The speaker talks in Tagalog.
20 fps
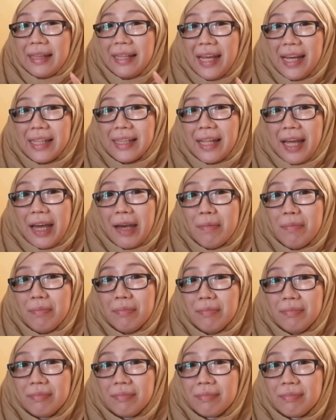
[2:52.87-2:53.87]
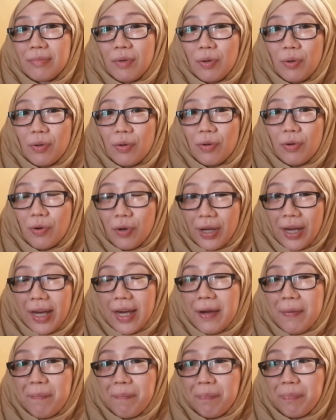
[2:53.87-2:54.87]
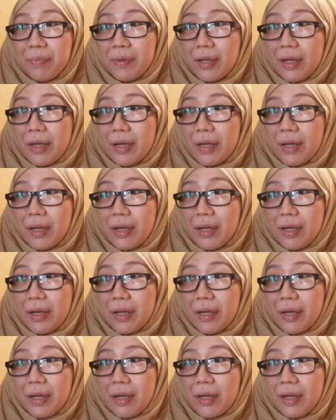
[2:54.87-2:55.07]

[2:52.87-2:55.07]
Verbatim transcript: Nickname, okay?